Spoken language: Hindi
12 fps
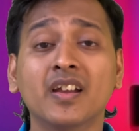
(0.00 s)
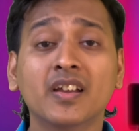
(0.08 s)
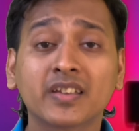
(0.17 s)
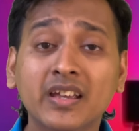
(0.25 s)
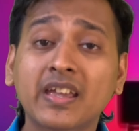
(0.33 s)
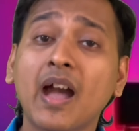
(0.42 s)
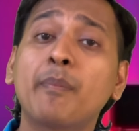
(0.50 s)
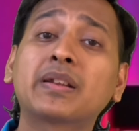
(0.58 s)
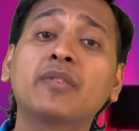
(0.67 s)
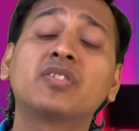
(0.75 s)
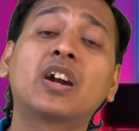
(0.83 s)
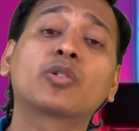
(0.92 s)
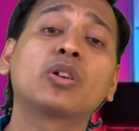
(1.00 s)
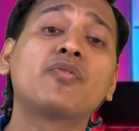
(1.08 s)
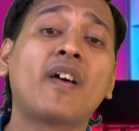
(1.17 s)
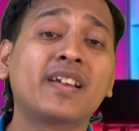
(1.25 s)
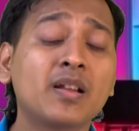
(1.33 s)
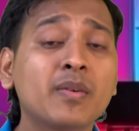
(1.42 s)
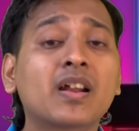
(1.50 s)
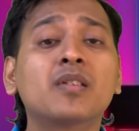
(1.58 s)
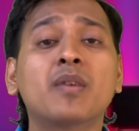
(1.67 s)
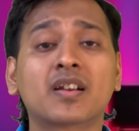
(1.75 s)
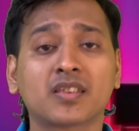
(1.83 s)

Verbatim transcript: कि क्या पता विराट कोहली फाइनल में रन मार